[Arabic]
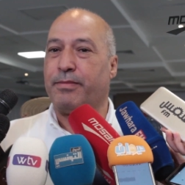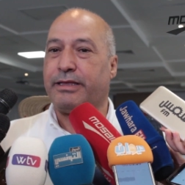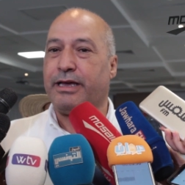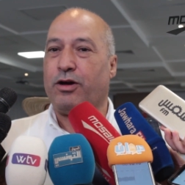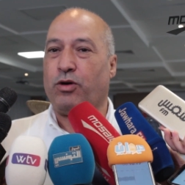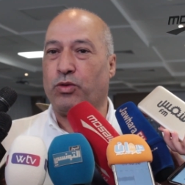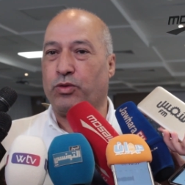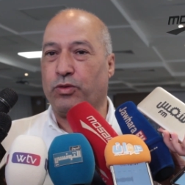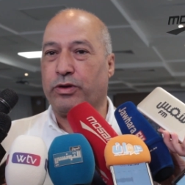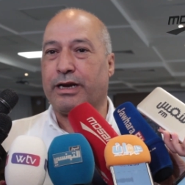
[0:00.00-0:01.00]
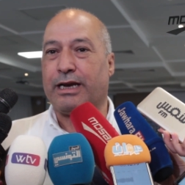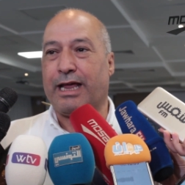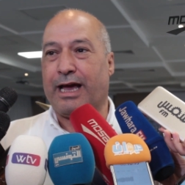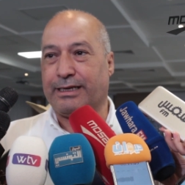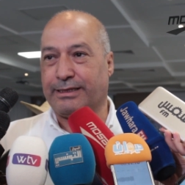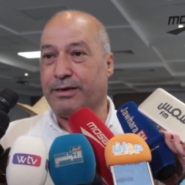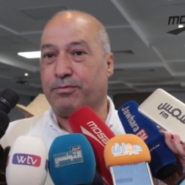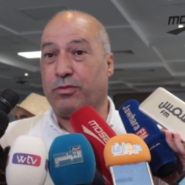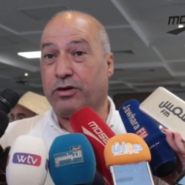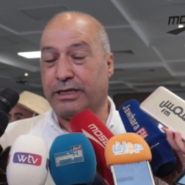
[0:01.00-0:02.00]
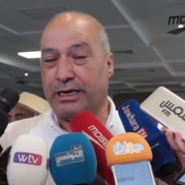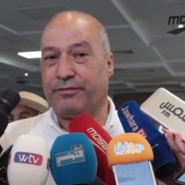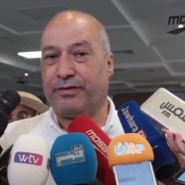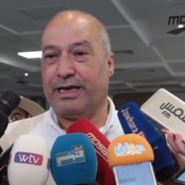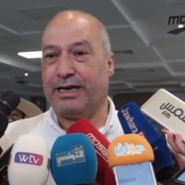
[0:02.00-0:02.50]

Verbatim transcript: مدى حضور الأحزاب مختلف